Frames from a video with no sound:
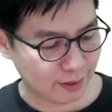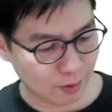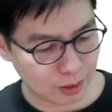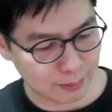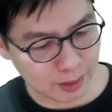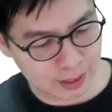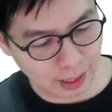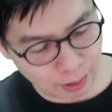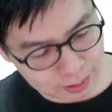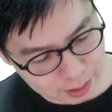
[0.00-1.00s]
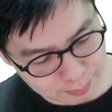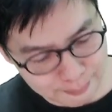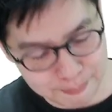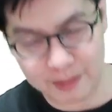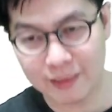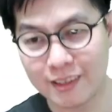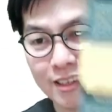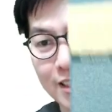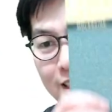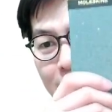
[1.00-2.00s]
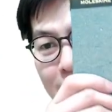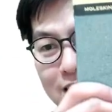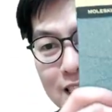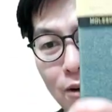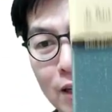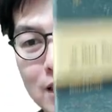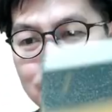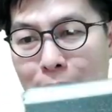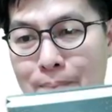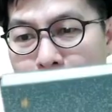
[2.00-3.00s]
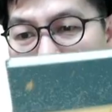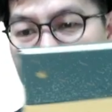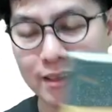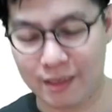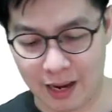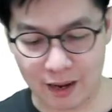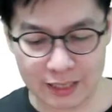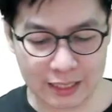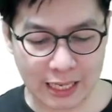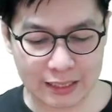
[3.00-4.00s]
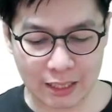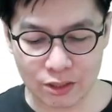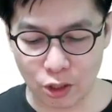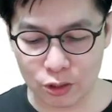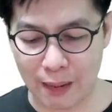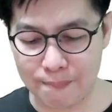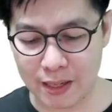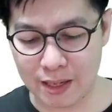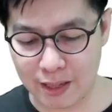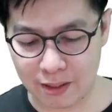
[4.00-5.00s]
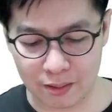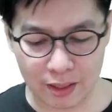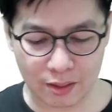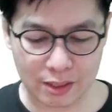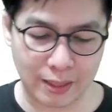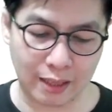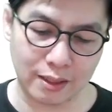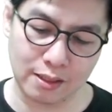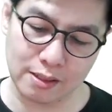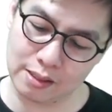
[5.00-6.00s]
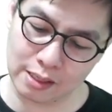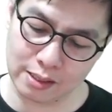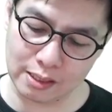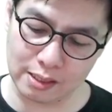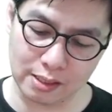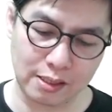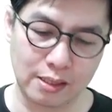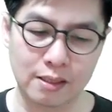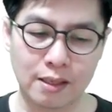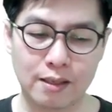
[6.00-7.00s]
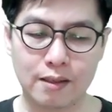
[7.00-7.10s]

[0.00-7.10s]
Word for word: 我这边有小王子版本，小王子版本。好，那像这种手账本里面会有什么样的呈现形式呢？